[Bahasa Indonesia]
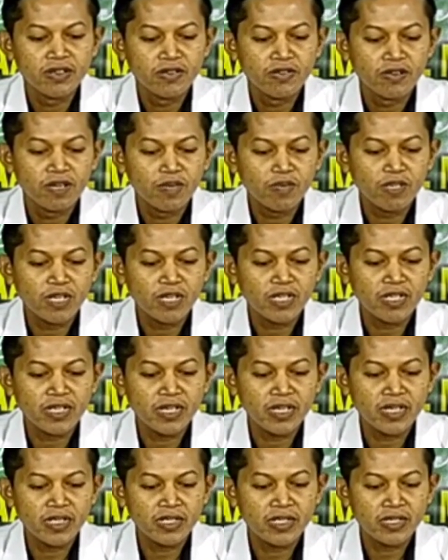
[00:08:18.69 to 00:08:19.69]
Wa
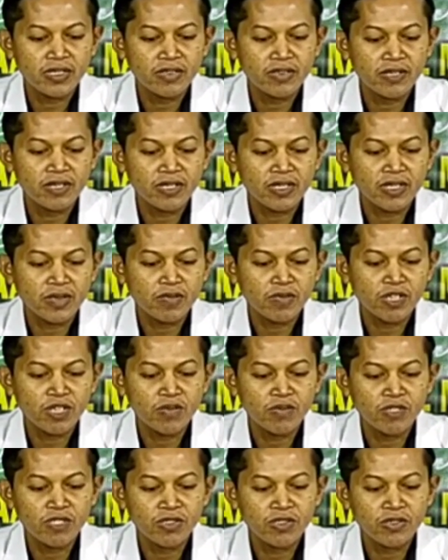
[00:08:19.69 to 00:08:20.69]
makna asyhadu anna
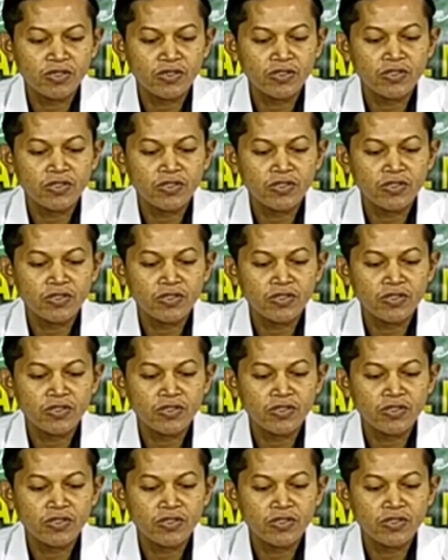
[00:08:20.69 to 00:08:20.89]
Muhammadar